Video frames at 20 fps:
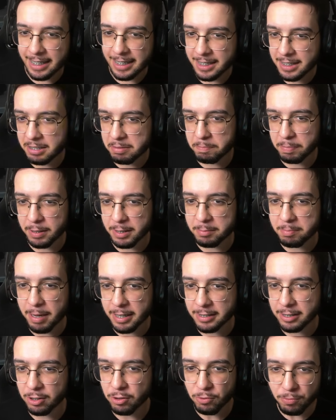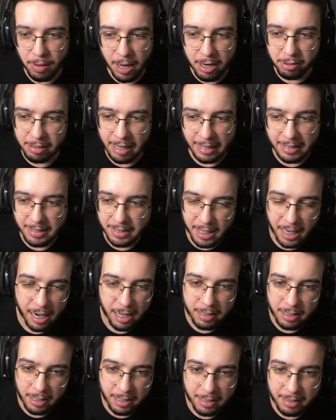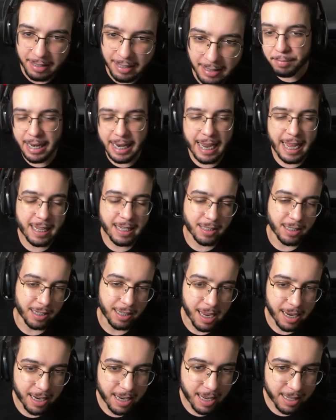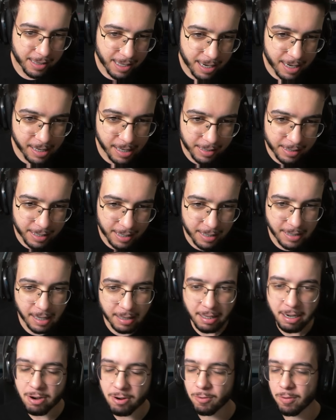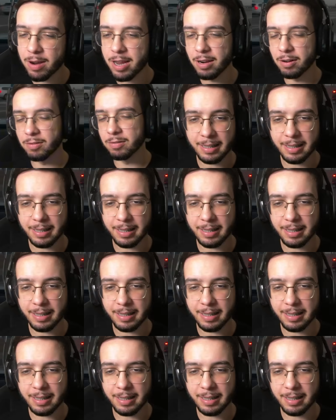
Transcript: Simplesmente no meio da estrada e... Beleza, que aqui até, até que tá tranquilo.